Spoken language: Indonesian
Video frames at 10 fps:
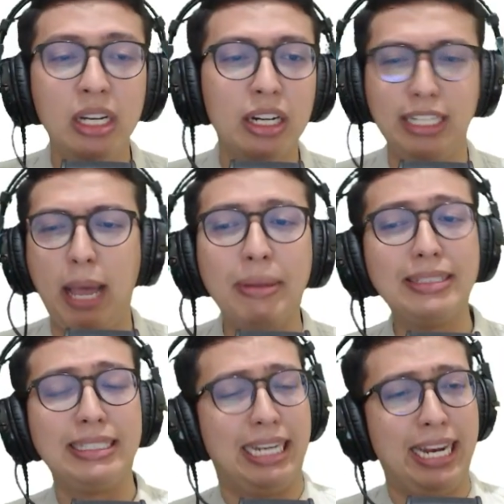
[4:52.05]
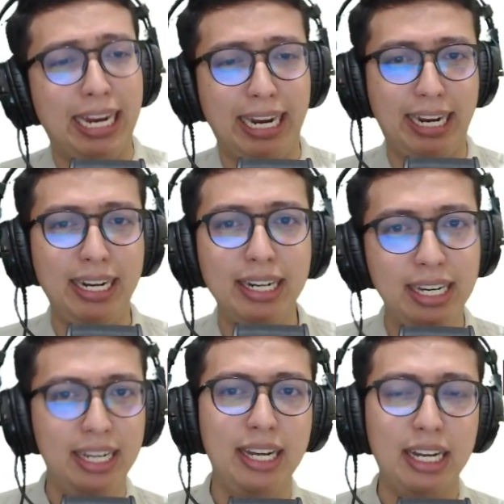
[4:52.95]
Kenapa sih?
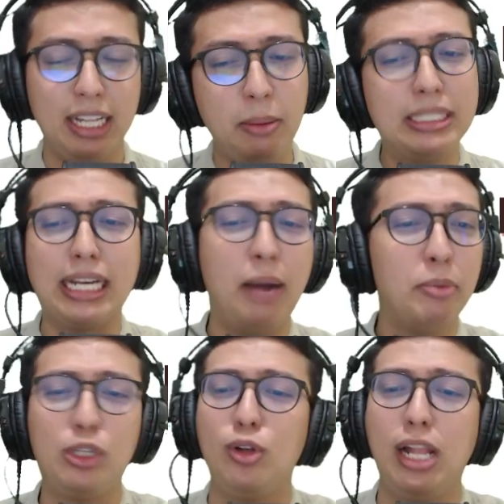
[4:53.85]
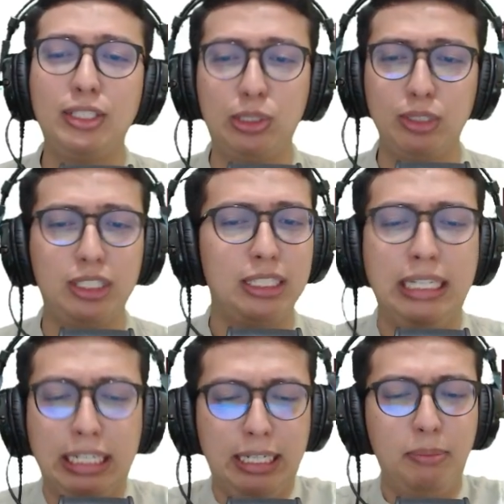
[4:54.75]
Kenapa sih kamu itu langsung
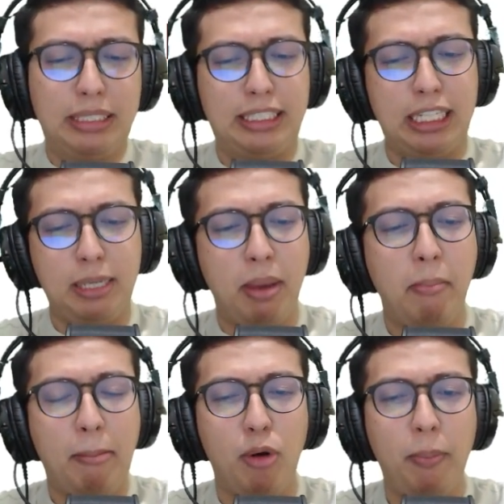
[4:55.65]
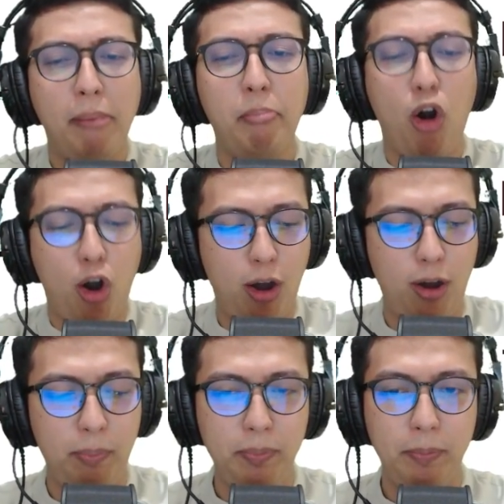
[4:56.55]
mesti Biba Bob
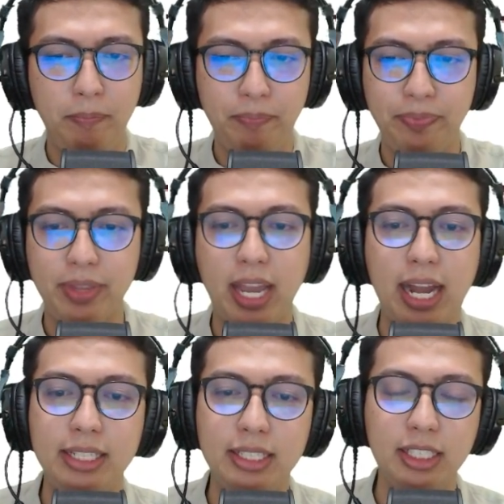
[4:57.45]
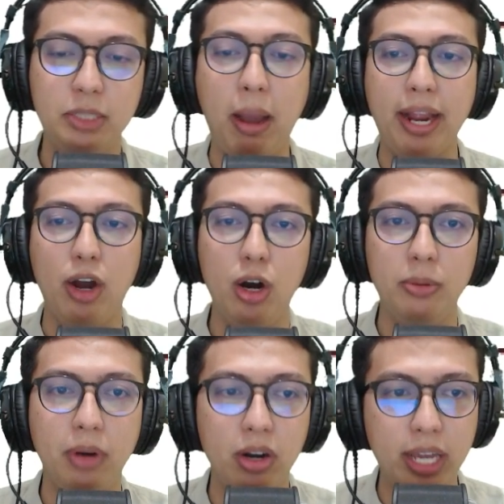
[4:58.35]
Bob? Ya kan, this is my
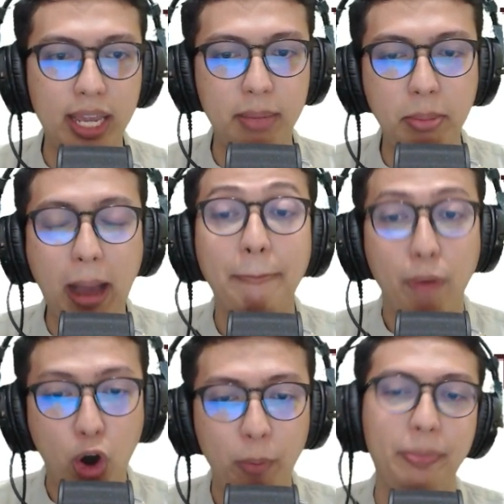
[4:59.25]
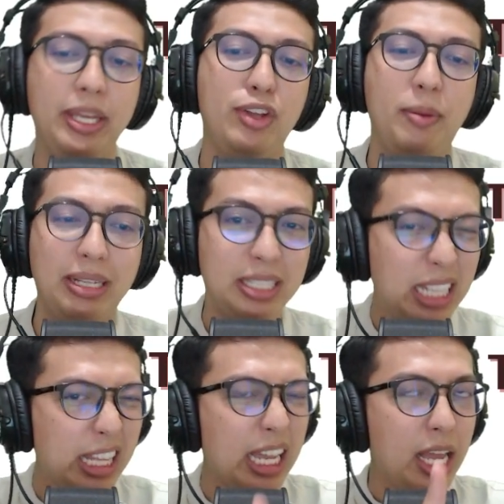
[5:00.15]
home. Oke, okay, Biba Bob gitu. Pasti
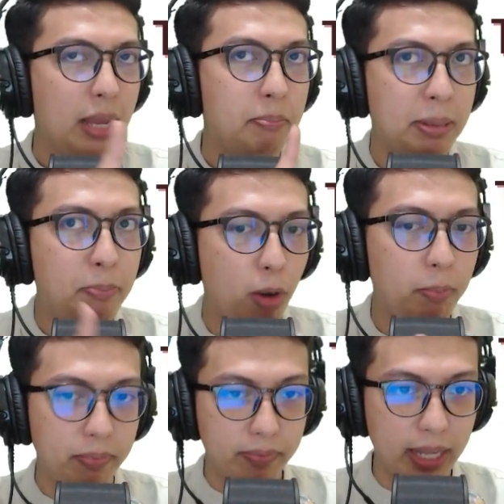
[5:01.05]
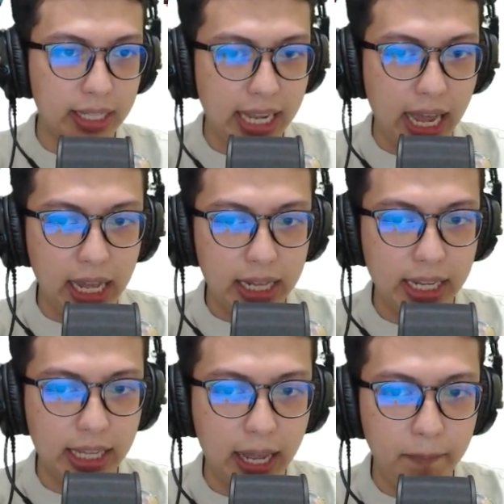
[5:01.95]
nanti Bibop nanti ya.
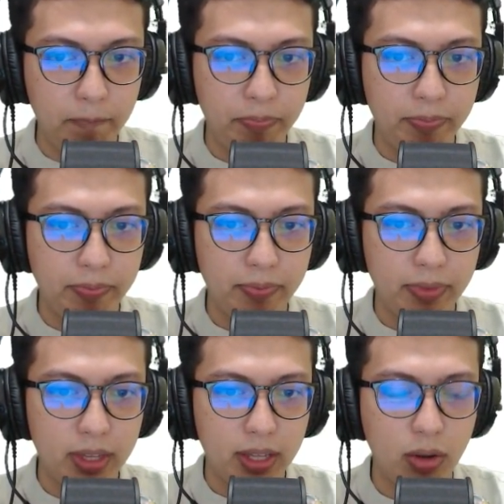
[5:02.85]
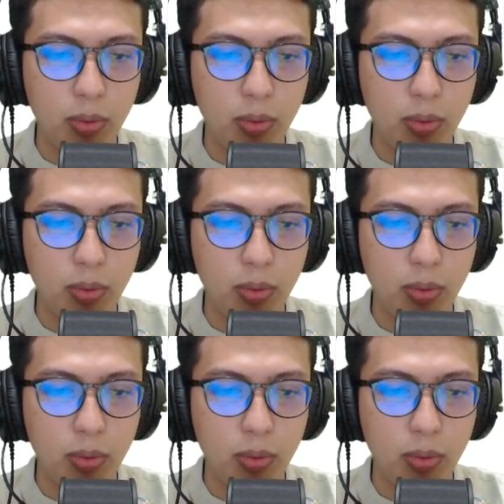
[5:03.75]
Lihat ya. Oh,